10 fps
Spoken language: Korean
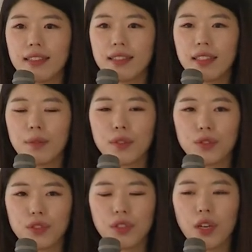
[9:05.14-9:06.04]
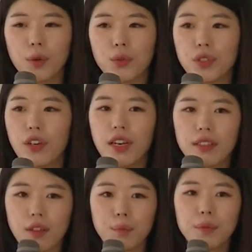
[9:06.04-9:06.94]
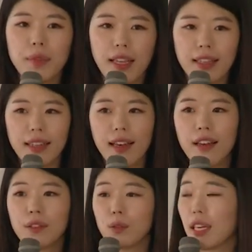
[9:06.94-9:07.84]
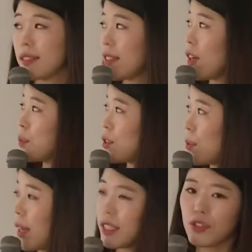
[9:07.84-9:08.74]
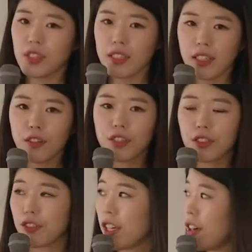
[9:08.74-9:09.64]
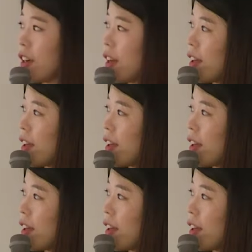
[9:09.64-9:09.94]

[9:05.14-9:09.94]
시스템을 구축하고 운영하는 것뿐만 아니라 자체 사업들도 많이 추진을 하고 있고요.